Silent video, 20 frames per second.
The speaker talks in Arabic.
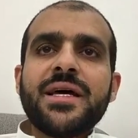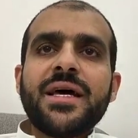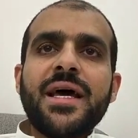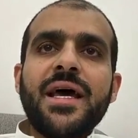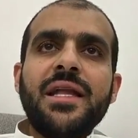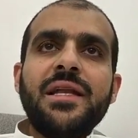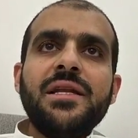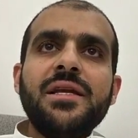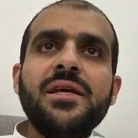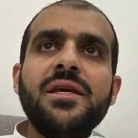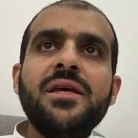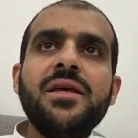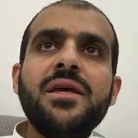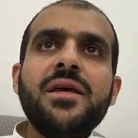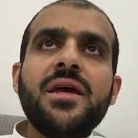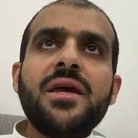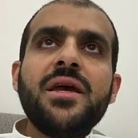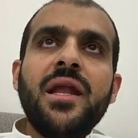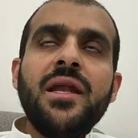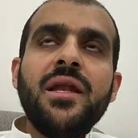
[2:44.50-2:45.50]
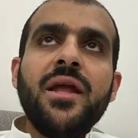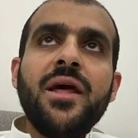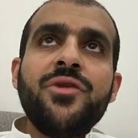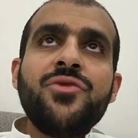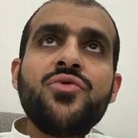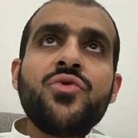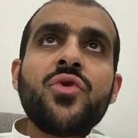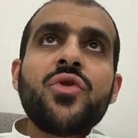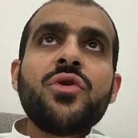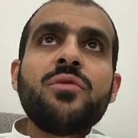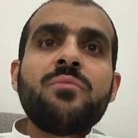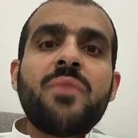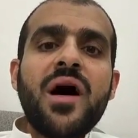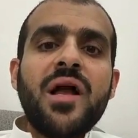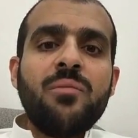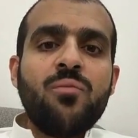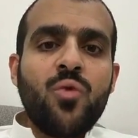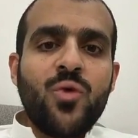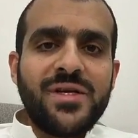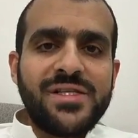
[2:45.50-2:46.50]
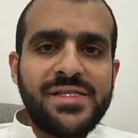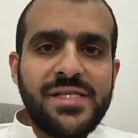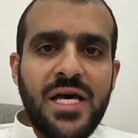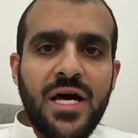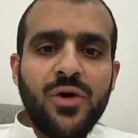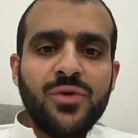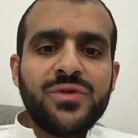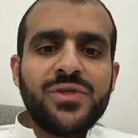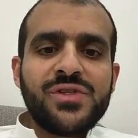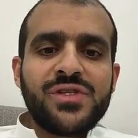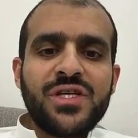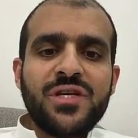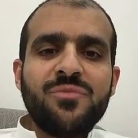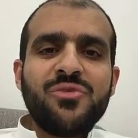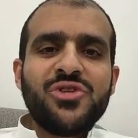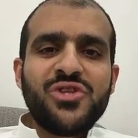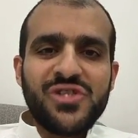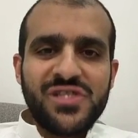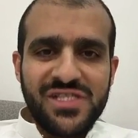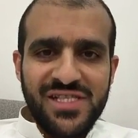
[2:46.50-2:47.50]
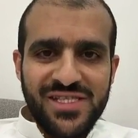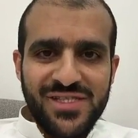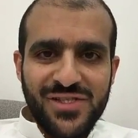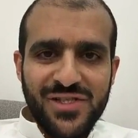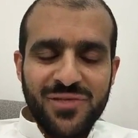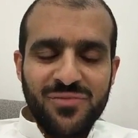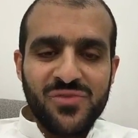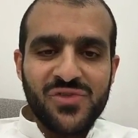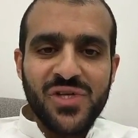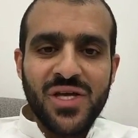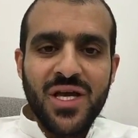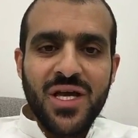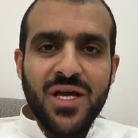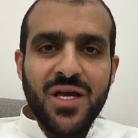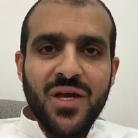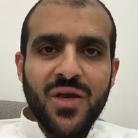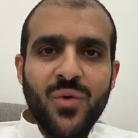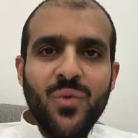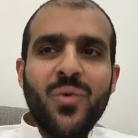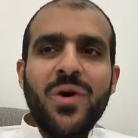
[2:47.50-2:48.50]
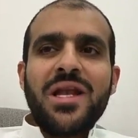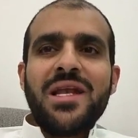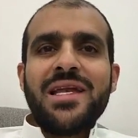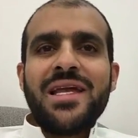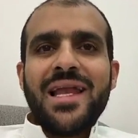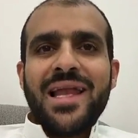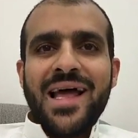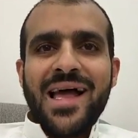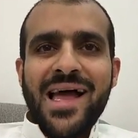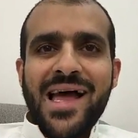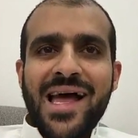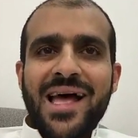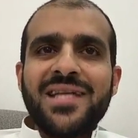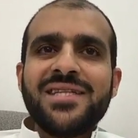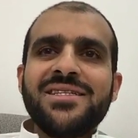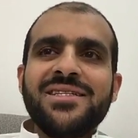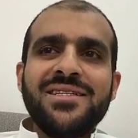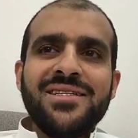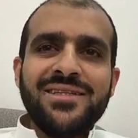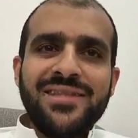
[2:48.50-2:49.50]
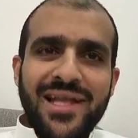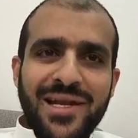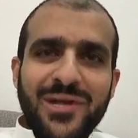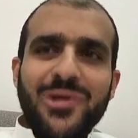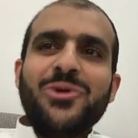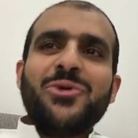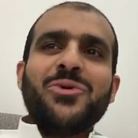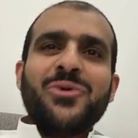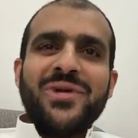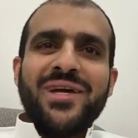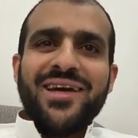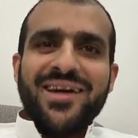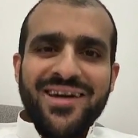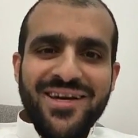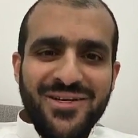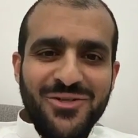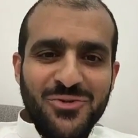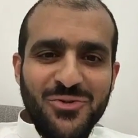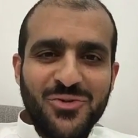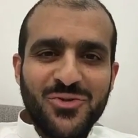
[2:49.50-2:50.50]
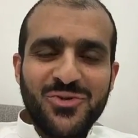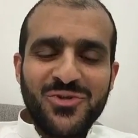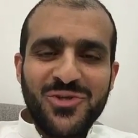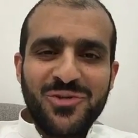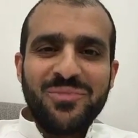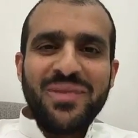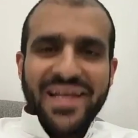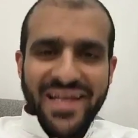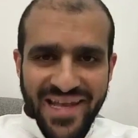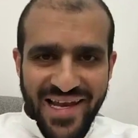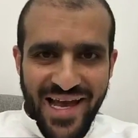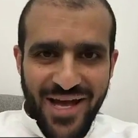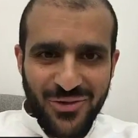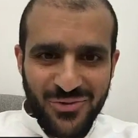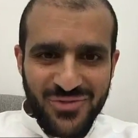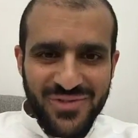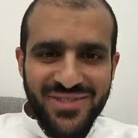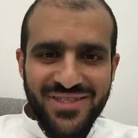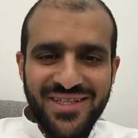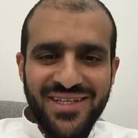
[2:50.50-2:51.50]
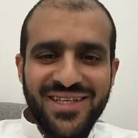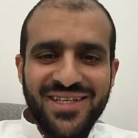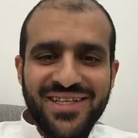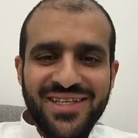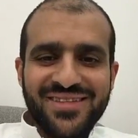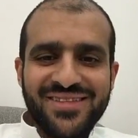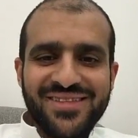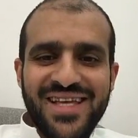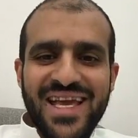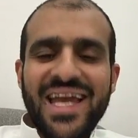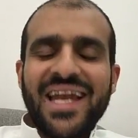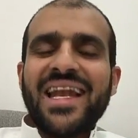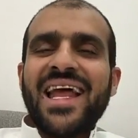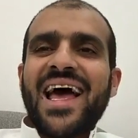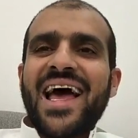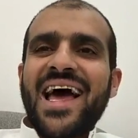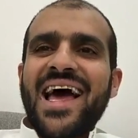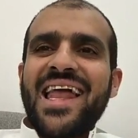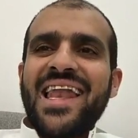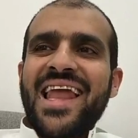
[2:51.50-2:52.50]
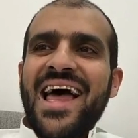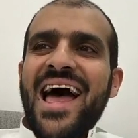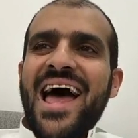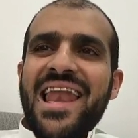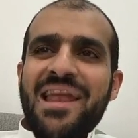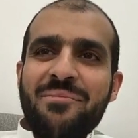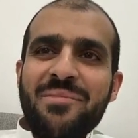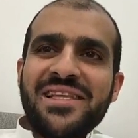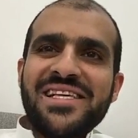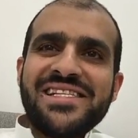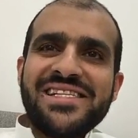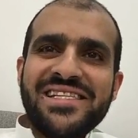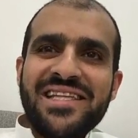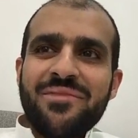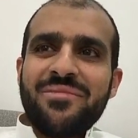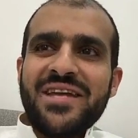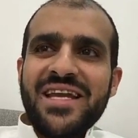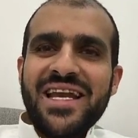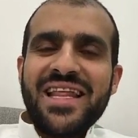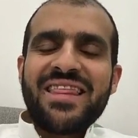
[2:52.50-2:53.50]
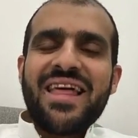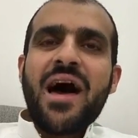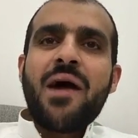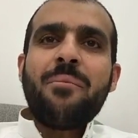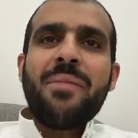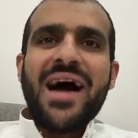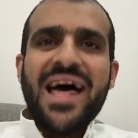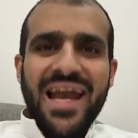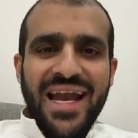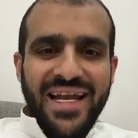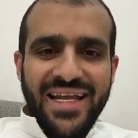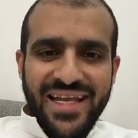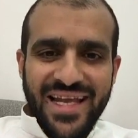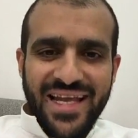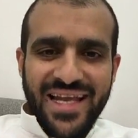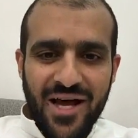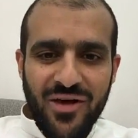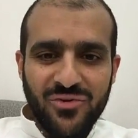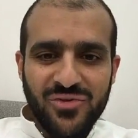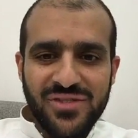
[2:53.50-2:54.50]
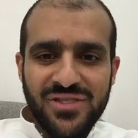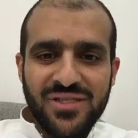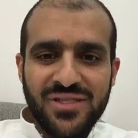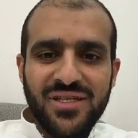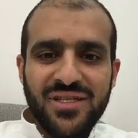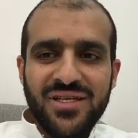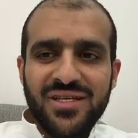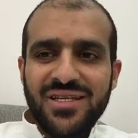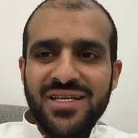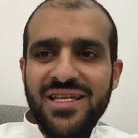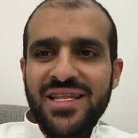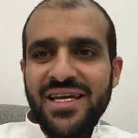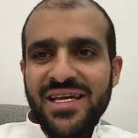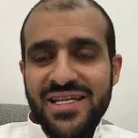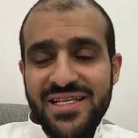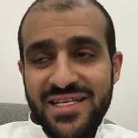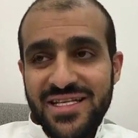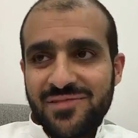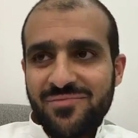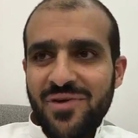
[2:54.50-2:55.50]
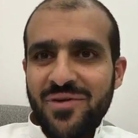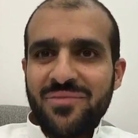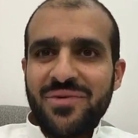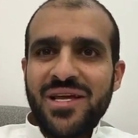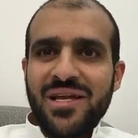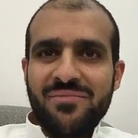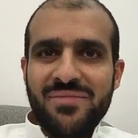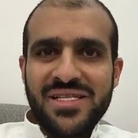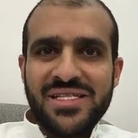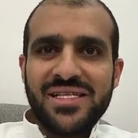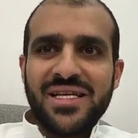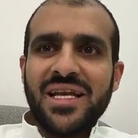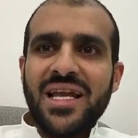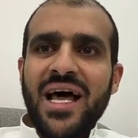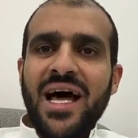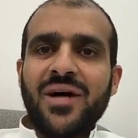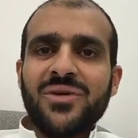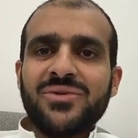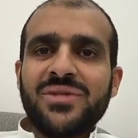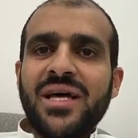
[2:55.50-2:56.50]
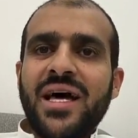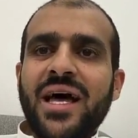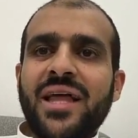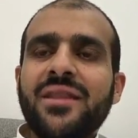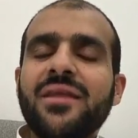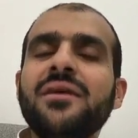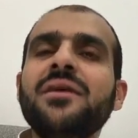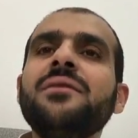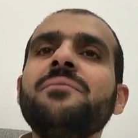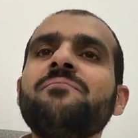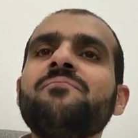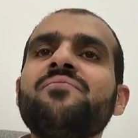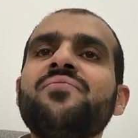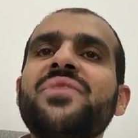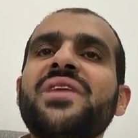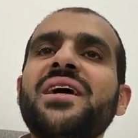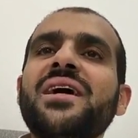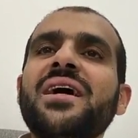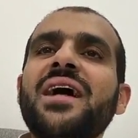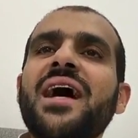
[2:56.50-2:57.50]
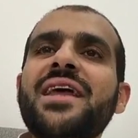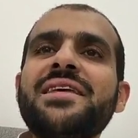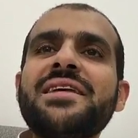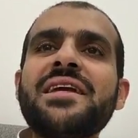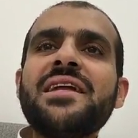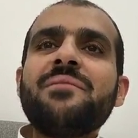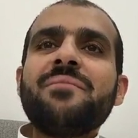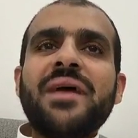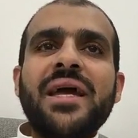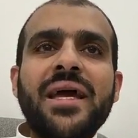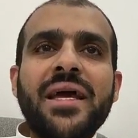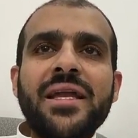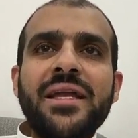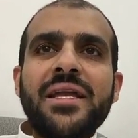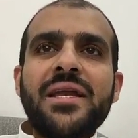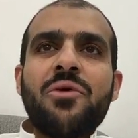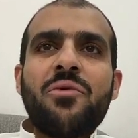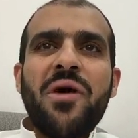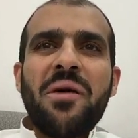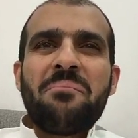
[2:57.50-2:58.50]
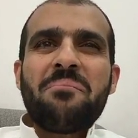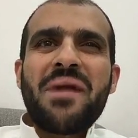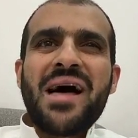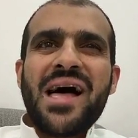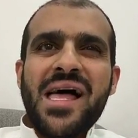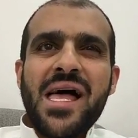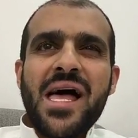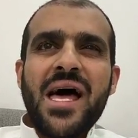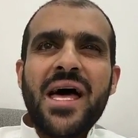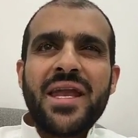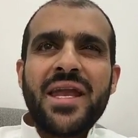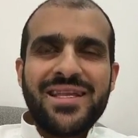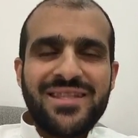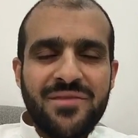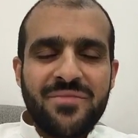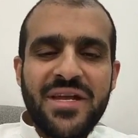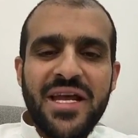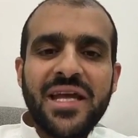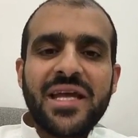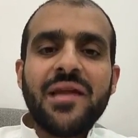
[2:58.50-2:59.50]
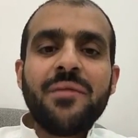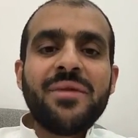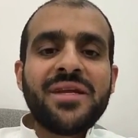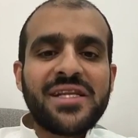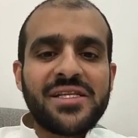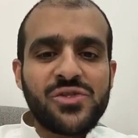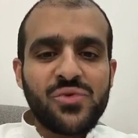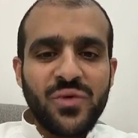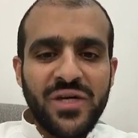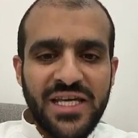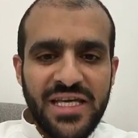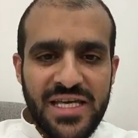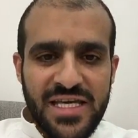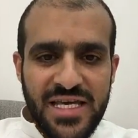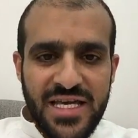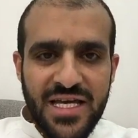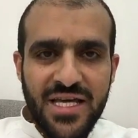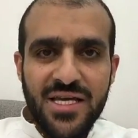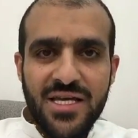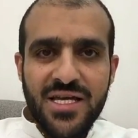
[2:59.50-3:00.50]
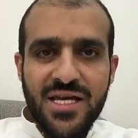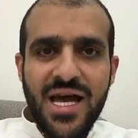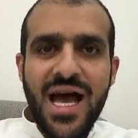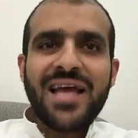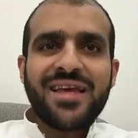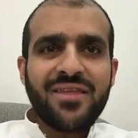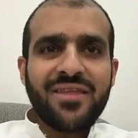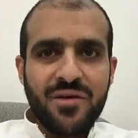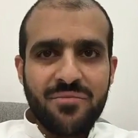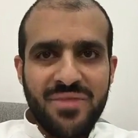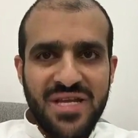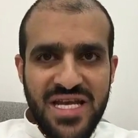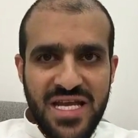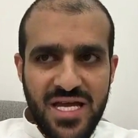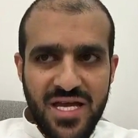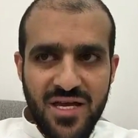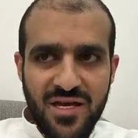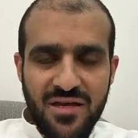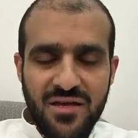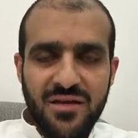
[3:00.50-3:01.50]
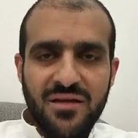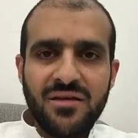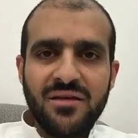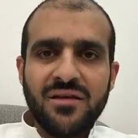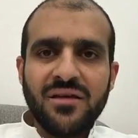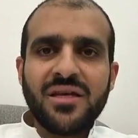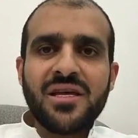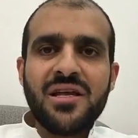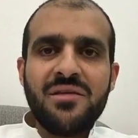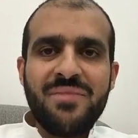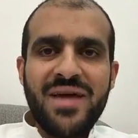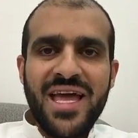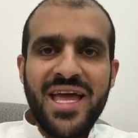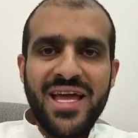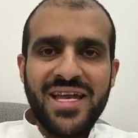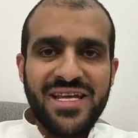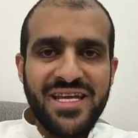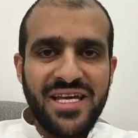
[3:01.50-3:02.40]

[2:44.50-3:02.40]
اللي هي النظم الموزعة والديستريبيوتد سيستمز واللي الآن يدلعونا خلونا نقول بالكلاود زين الآن لما تيجي تبني نظام على الكلاود إذا كنت تسمع بكلمة كلاود هذه آه، هذه كلمة يعني نوعا ما أنا أعتبرها كلمة تسويقية أكثر منها آه، كلمة يعني